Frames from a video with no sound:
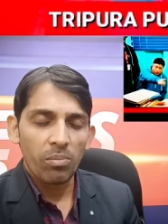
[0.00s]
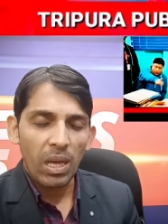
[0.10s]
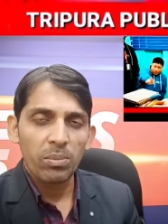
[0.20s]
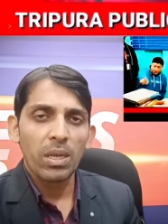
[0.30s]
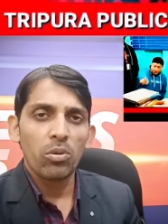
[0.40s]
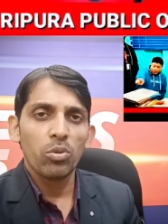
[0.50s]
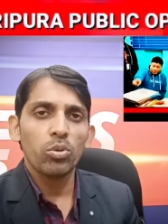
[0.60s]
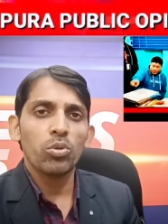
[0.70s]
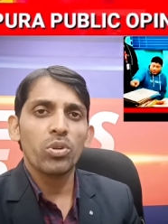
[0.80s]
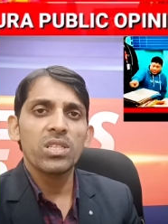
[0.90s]
বারবার
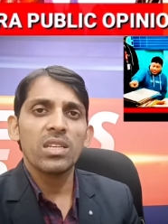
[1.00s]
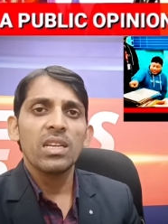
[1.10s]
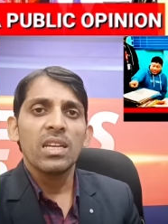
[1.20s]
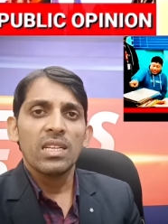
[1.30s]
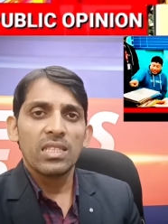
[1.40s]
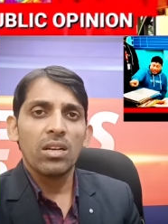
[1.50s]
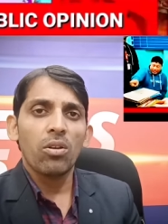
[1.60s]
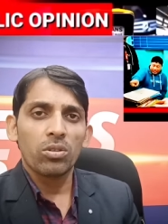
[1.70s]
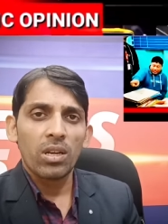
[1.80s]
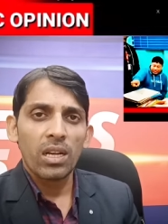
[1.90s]
অনুরোধ করেছেন যে
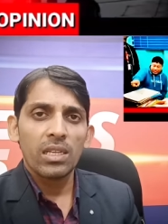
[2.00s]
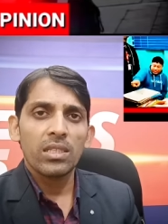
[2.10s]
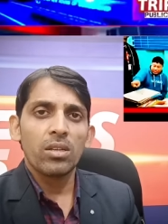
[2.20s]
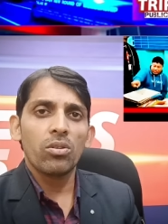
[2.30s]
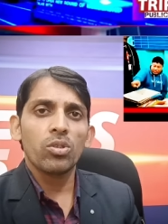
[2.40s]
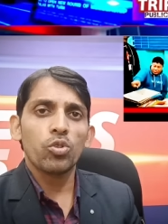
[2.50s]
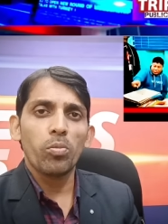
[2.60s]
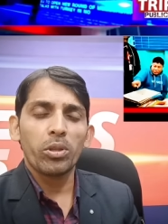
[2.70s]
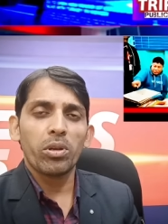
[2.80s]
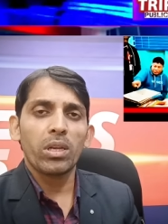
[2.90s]
ঘটনাটাকে যেন
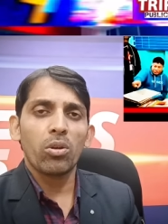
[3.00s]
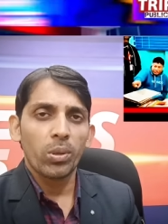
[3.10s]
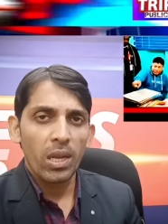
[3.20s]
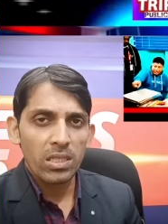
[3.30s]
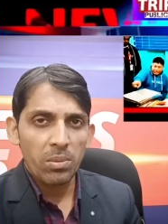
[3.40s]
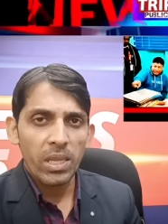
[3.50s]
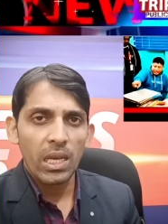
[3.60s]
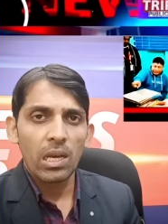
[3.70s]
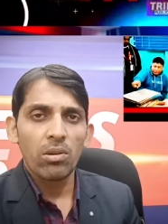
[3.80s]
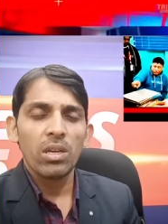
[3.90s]
শুধুমাত্র একটা ঘটনা হিসেবে
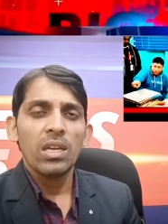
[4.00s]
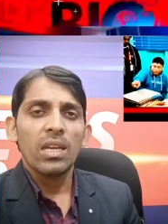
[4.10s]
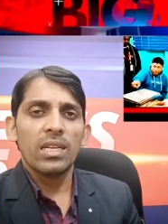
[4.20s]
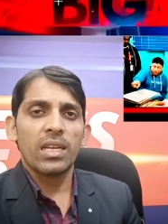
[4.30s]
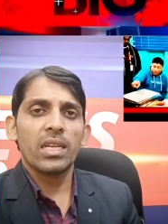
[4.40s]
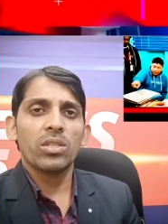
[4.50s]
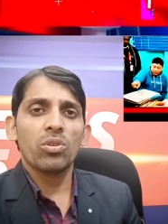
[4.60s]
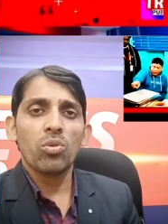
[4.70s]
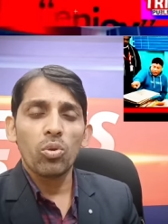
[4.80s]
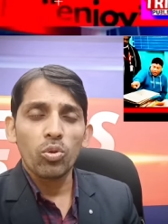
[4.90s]
দেখা হয় এটাকে যেন
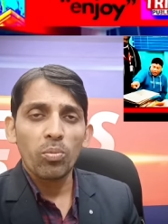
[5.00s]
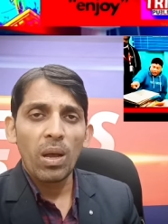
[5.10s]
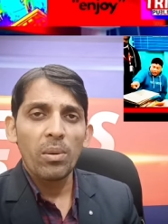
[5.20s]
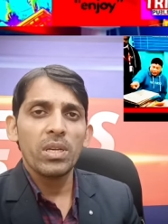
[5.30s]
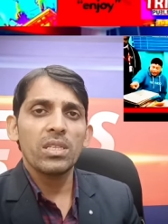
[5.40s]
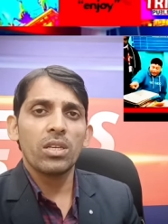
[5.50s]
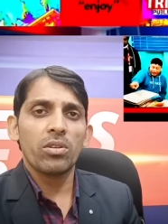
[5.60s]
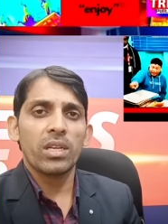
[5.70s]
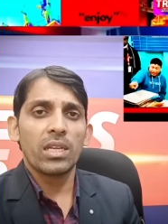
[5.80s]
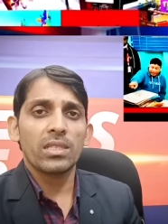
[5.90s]
কোনোভাবেই যেন
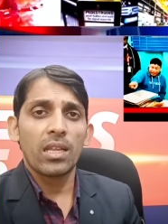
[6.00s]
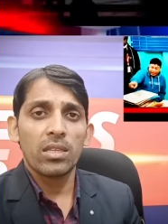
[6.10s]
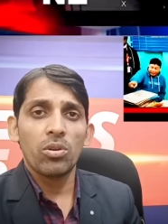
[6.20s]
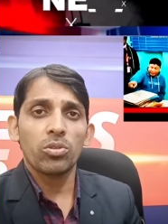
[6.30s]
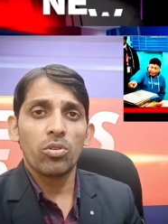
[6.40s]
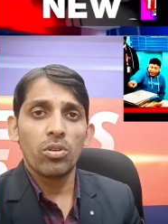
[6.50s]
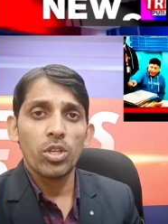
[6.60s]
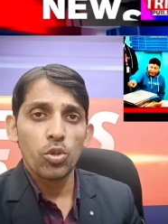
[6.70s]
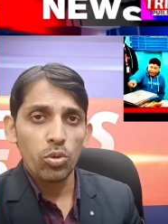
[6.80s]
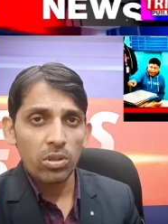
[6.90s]
এটাকে জাতিগত
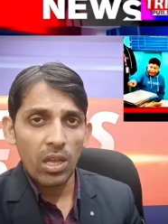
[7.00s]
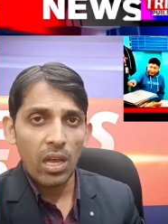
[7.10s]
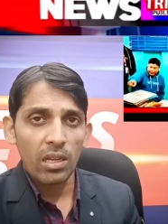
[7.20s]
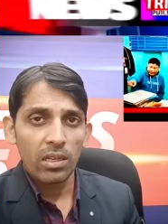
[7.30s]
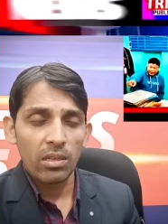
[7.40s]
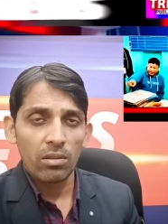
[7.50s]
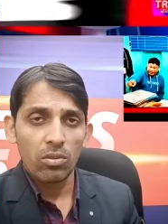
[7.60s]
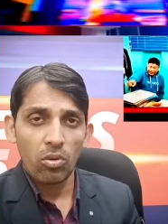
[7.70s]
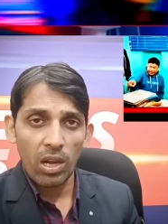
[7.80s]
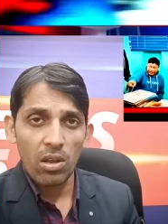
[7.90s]
ইস্যু না
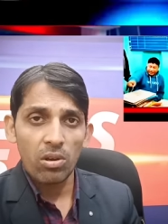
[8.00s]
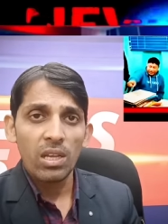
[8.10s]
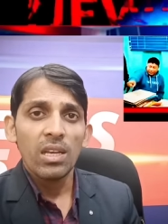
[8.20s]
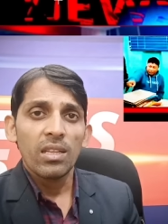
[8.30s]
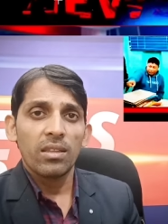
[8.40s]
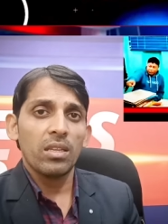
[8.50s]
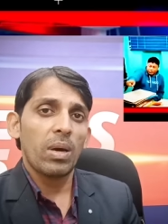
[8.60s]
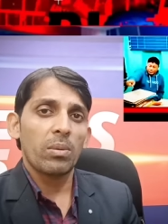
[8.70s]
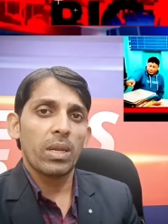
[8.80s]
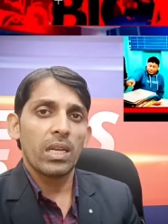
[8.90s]
করা হয় তিনি
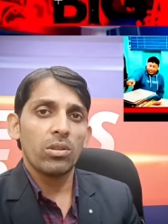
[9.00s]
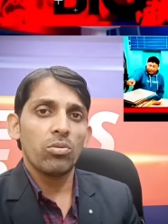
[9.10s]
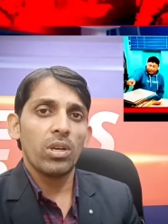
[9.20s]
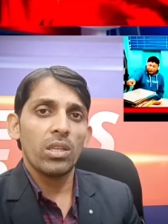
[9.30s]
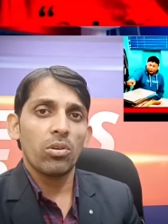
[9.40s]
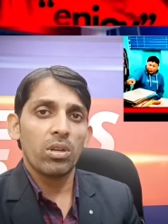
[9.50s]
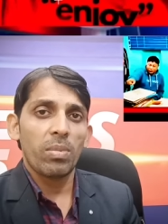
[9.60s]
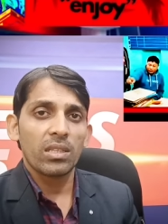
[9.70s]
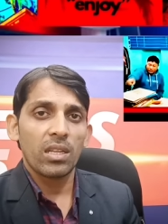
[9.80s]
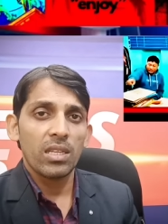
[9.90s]
বারবার কিন্তু এই ধরনের
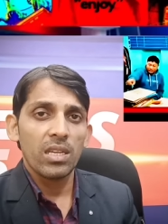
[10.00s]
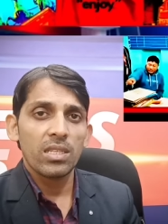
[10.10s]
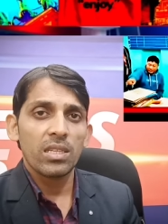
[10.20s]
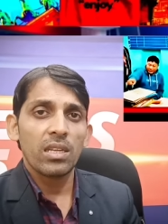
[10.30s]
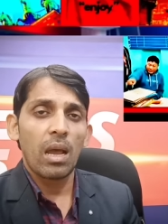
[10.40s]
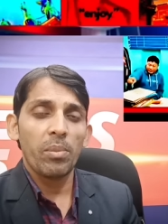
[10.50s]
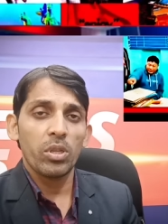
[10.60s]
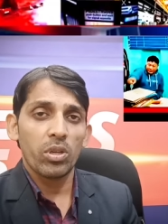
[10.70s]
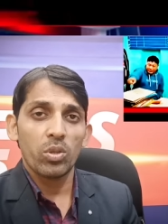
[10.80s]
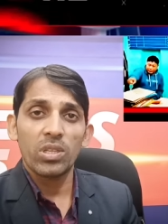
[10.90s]
বার্তা দিয়েছেন
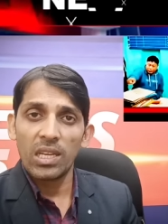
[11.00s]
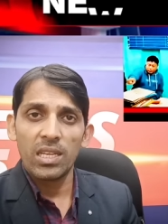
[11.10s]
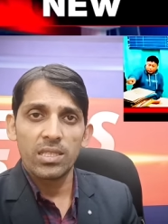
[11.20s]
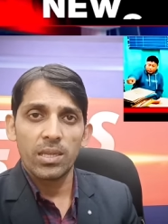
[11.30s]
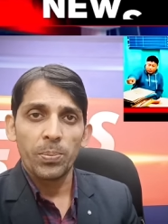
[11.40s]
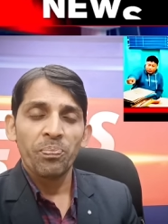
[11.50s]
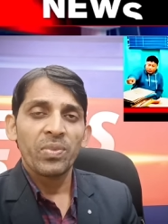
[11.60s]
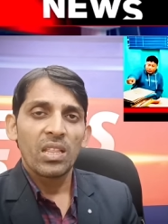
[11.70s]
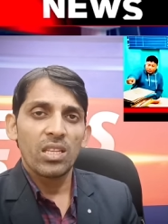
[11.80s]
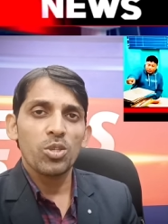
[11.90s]
আবেদন কিন্তু জানিয়েছেন
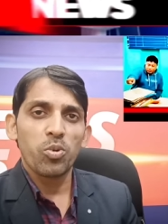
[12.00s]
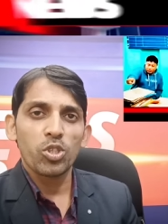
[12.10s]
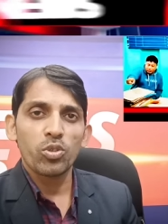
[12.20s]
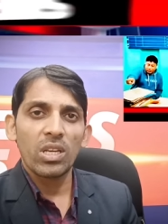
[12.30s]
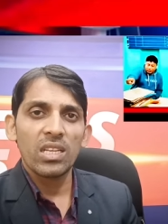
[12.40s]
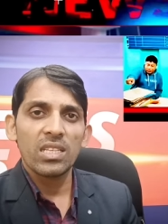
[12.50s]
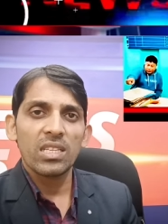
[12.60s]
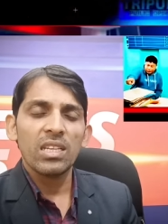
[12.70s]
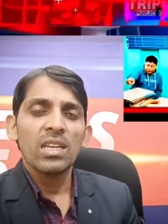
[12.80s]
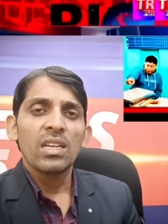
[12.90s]
তিনি স্পষ্ট
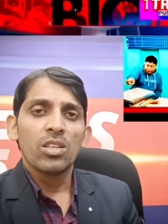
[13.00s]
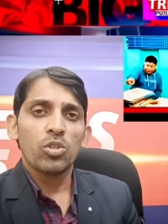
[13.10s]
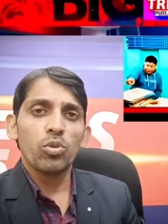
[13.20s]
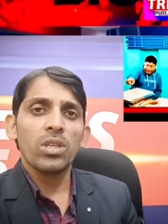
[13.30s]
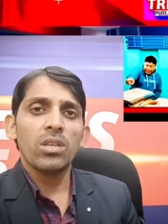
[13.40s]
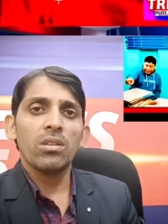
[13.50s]
জানিয়েছেন যদি